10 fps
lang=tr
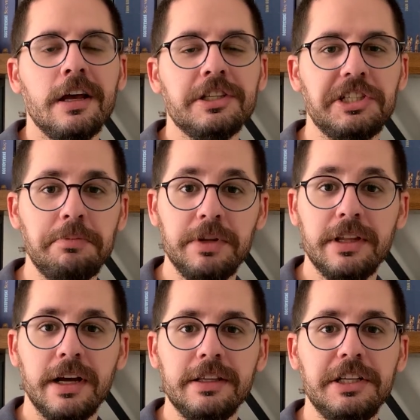
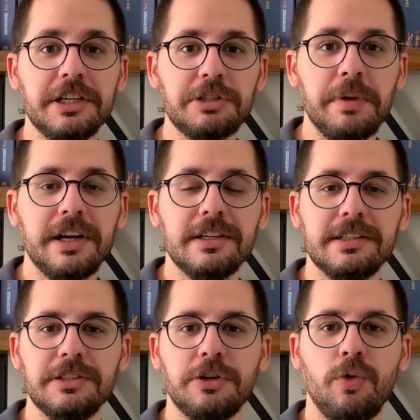Şimdiden yarışmaya
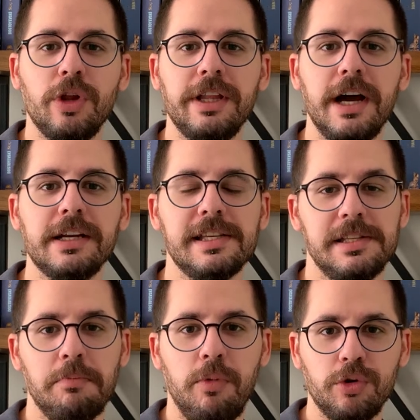katılacak olan
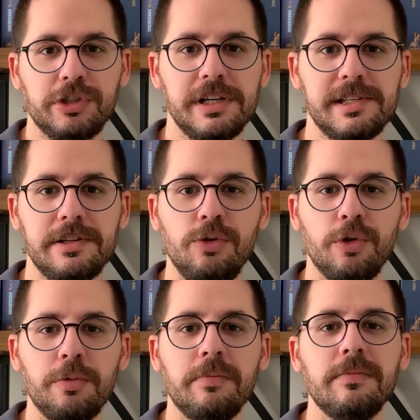herkese bol şans
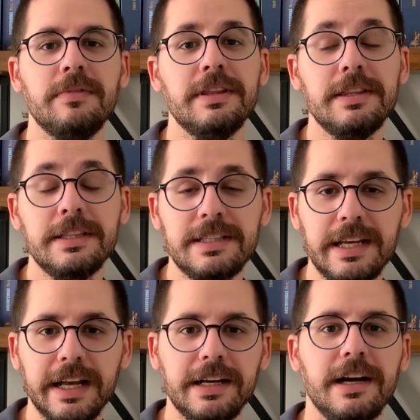diliyorum.
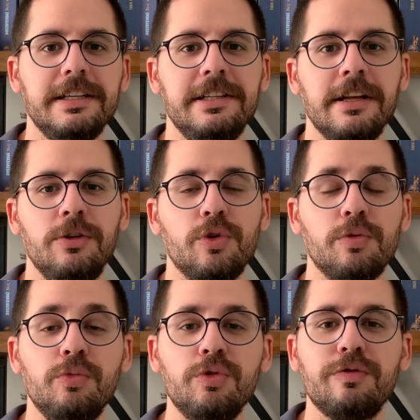Tekrar
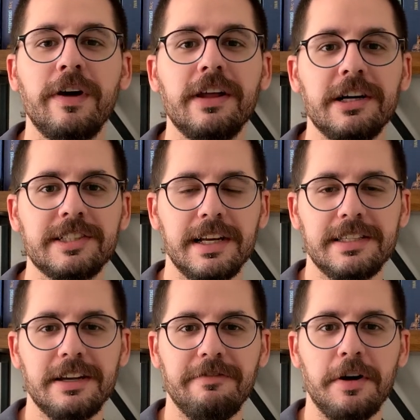yineliyorum. Lütfen aşağı
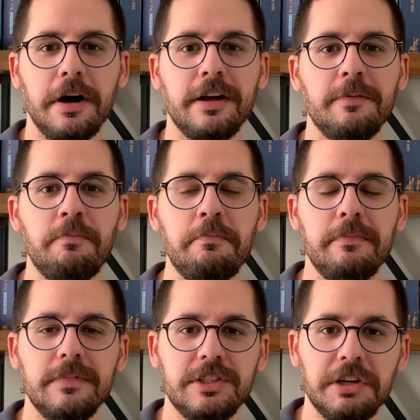tarafa
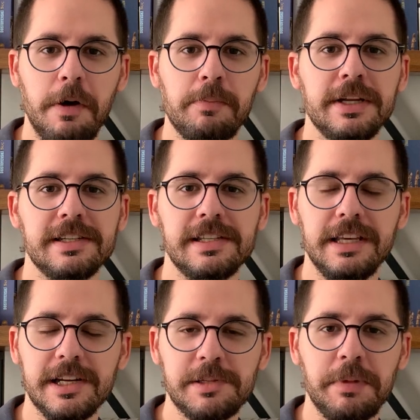cevaplarınızı
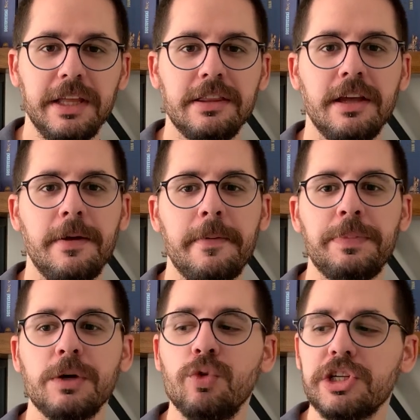yazmayın.
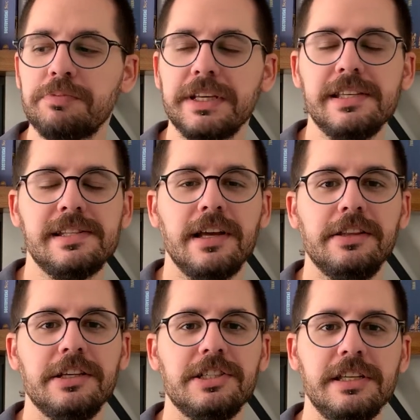Ulaşmak
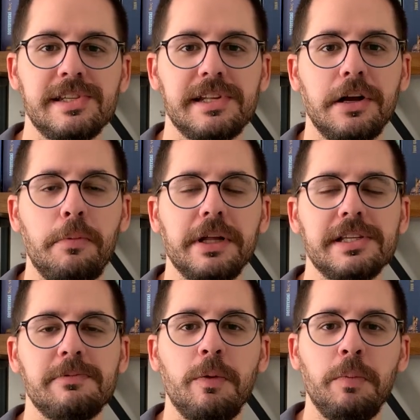isteyenler için Instagram
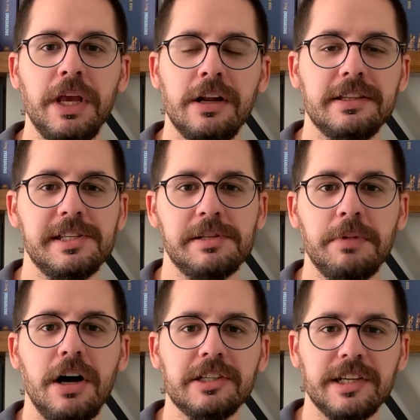adresimi, mail adresimi
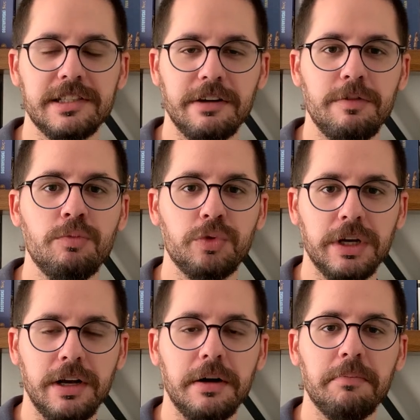aşağı tarafa
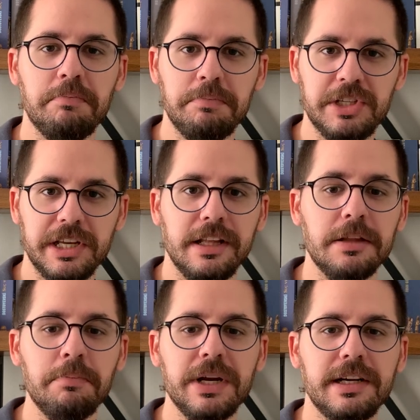mutlaka bir
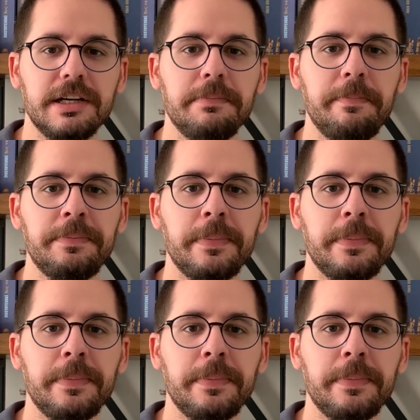şekilde bırakırım.